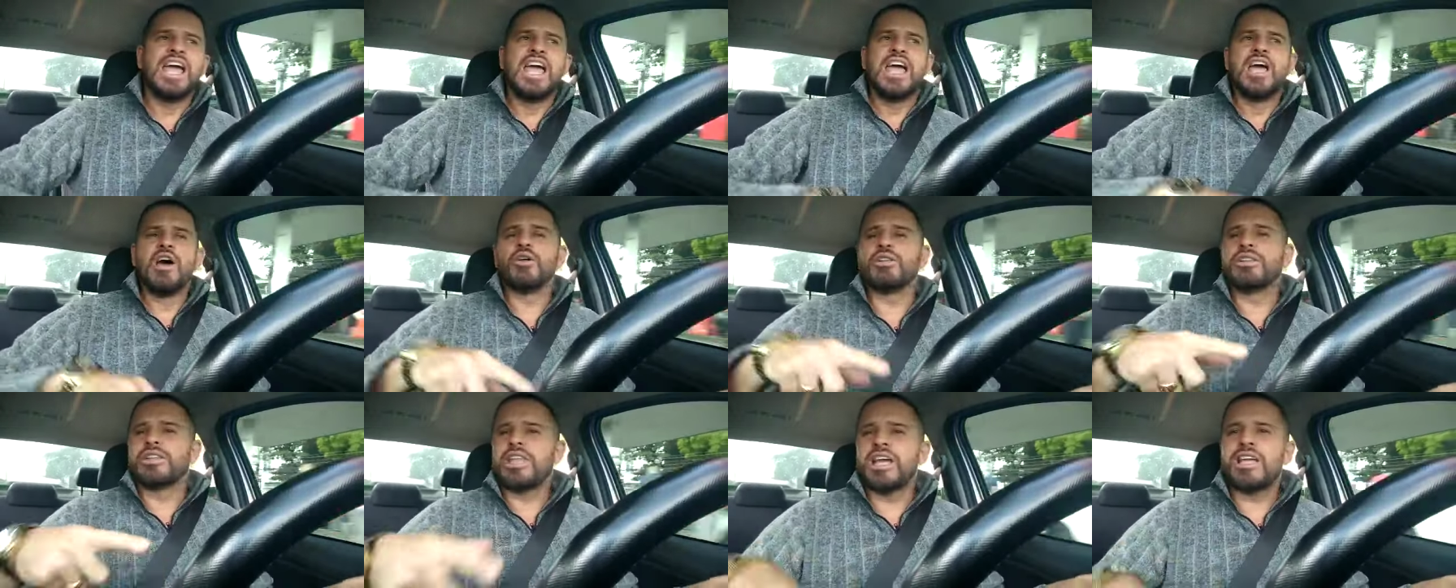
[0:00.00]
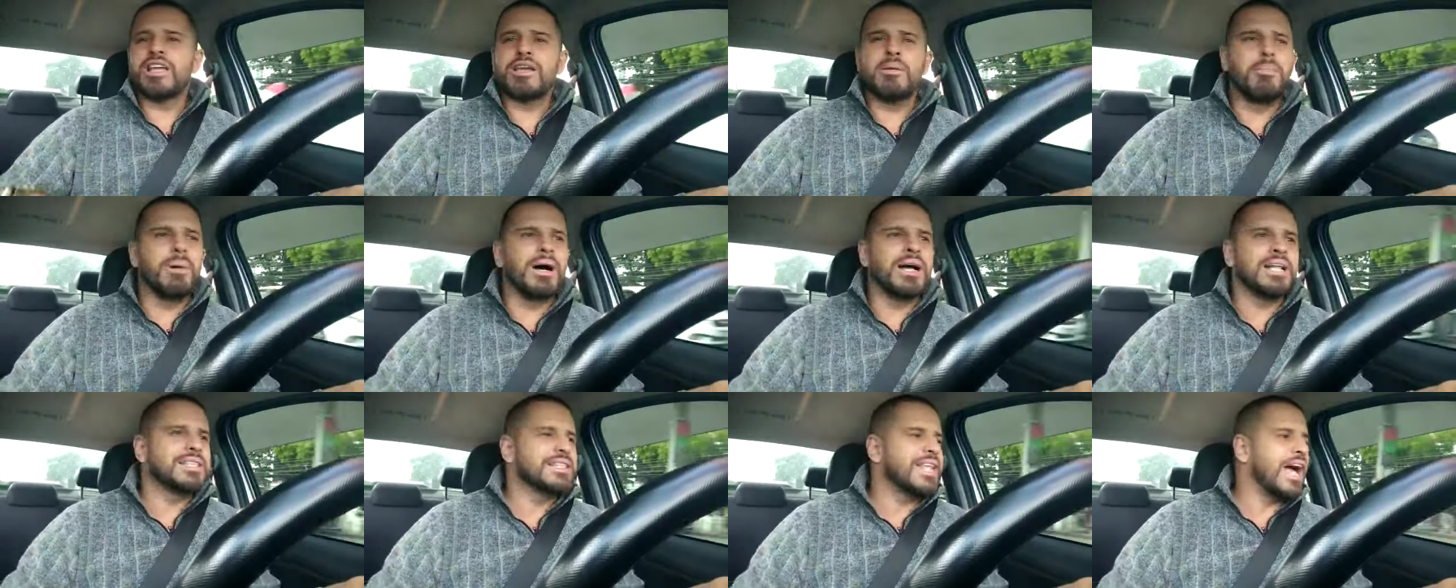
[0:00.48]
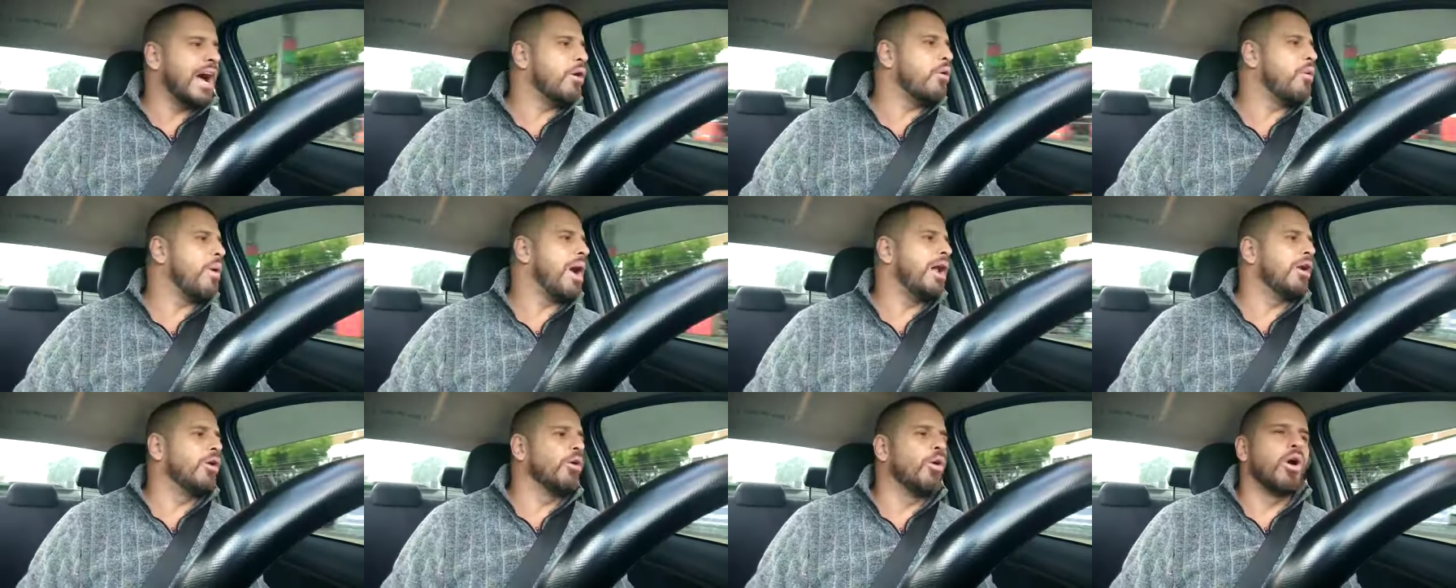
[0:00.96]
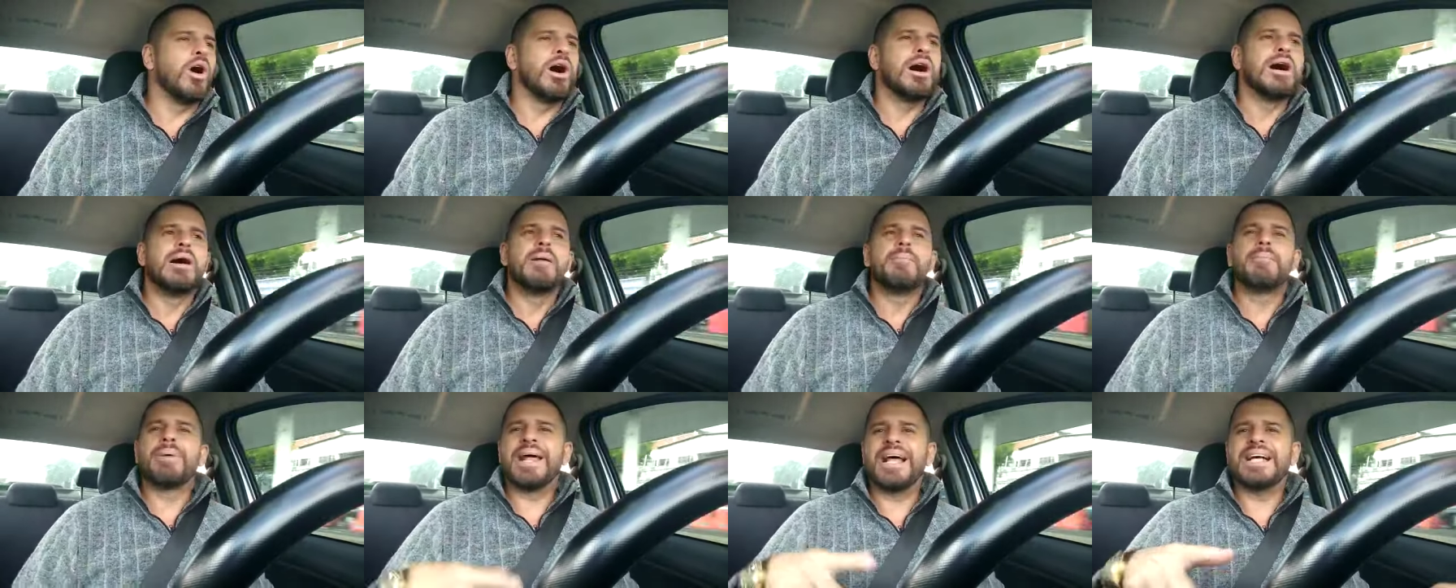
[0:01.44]
eu tenho que mandar um alô
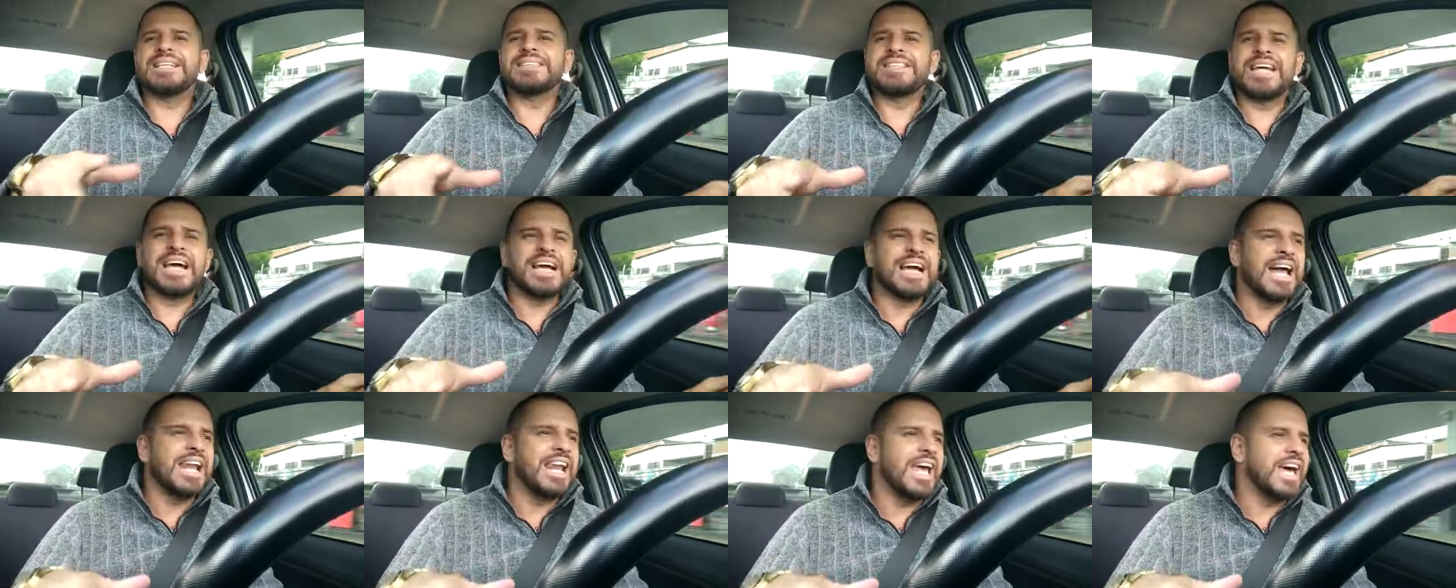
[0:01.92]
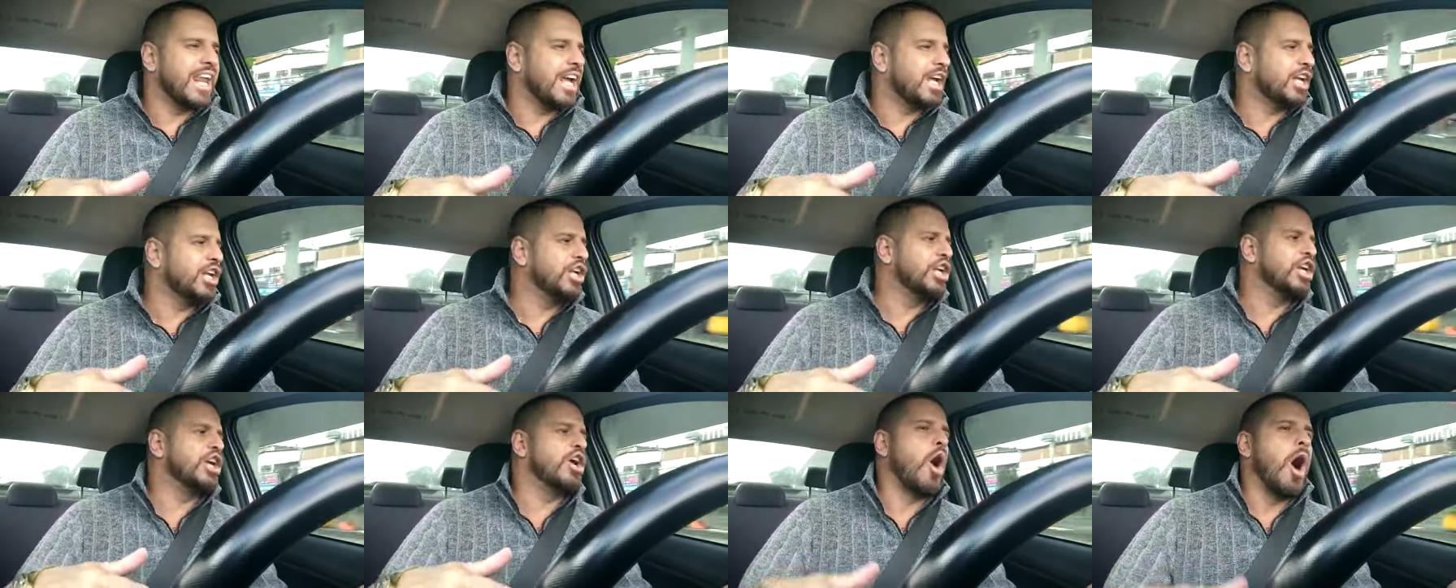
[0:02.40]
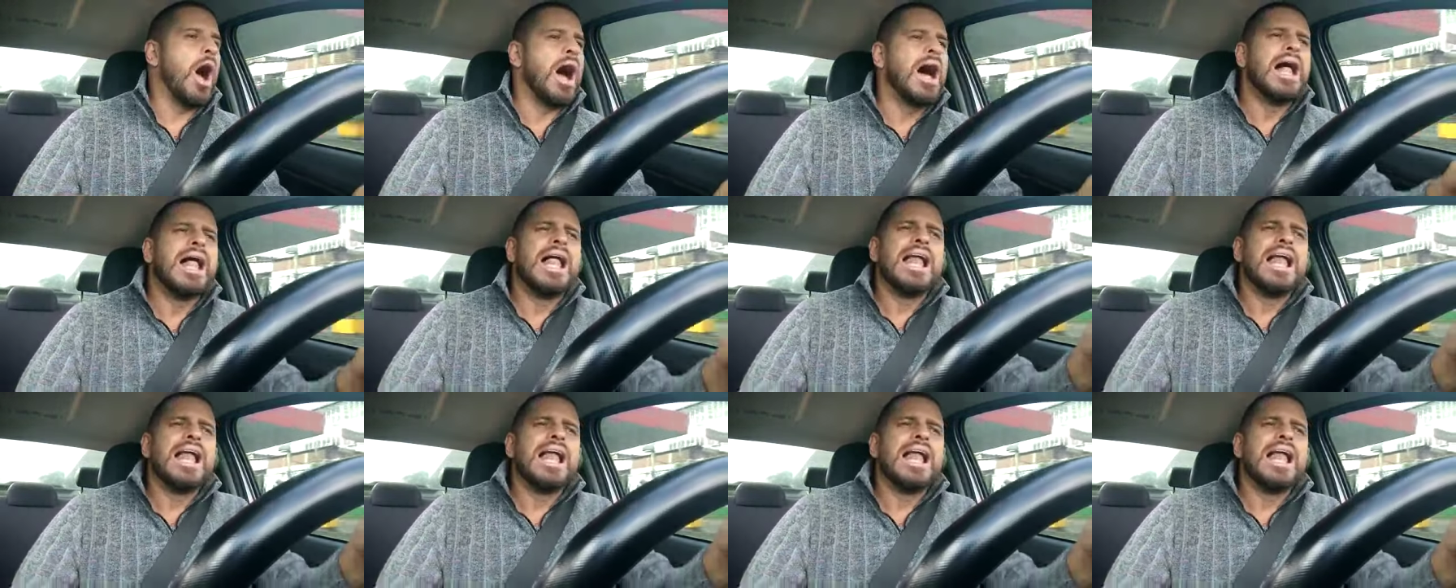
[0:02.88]
pra essa galera aqui, ó.